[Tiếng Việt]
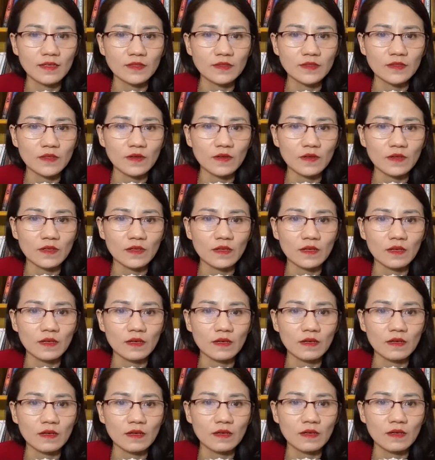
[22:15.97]
lựa chọn
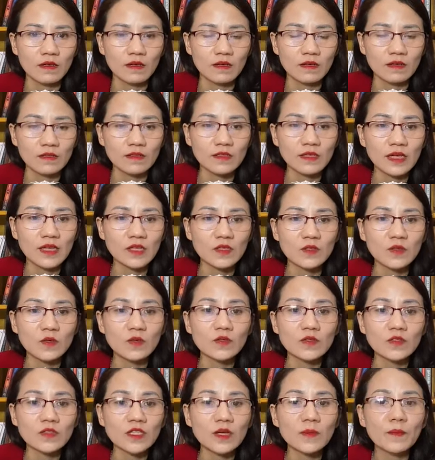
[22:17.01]
ờ, thức ăn
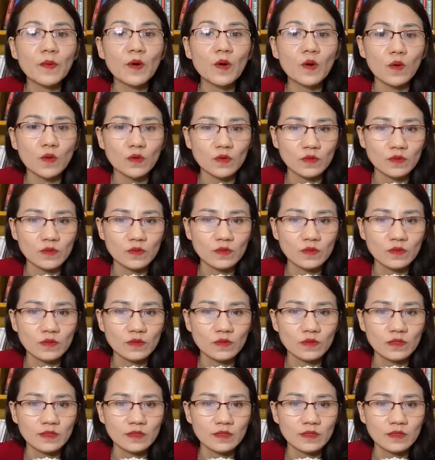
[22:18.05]
tốt cho tâm hồn